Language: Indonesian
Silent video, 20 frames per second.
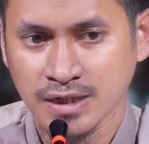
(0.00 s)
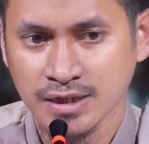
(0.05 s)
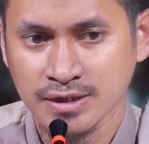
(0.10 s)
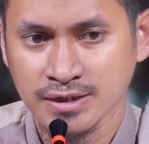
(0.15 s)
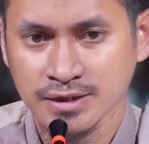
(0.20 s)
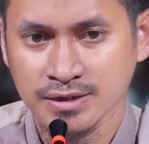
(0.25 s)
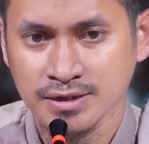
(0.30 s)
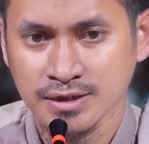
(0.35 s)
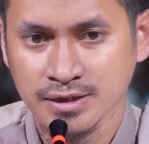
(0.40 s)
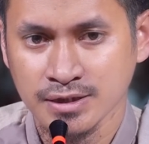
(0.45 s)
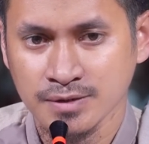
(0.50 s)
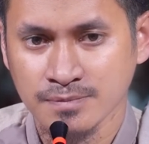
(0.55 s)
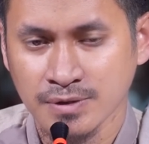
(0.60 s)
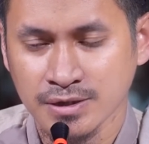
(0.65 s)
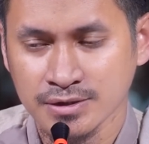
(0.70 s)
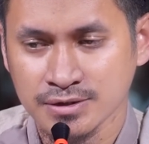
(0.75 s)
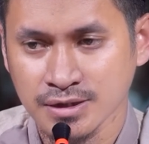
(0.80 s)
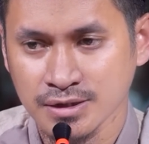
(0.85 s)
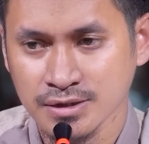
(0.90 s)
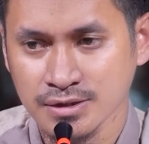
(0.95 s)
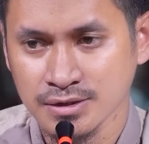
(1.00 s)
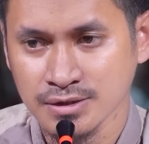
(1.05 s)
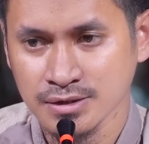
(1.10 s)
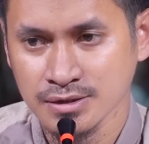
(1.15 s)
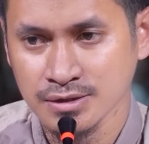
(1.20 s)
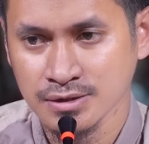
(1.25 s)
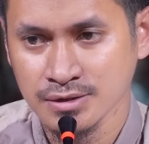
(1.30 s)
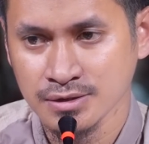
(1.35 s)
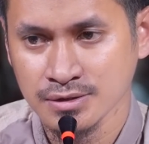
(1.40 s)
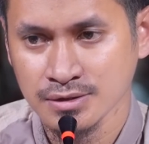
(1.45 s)
ayat yang dibaca
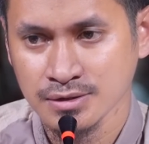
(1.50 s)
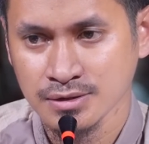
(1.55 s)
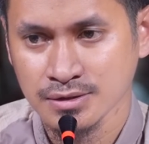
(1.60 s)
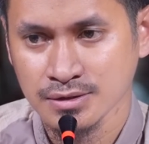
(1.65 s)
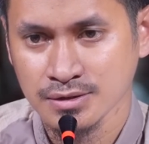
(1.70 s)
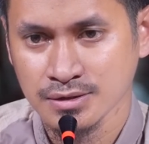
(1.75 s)
ini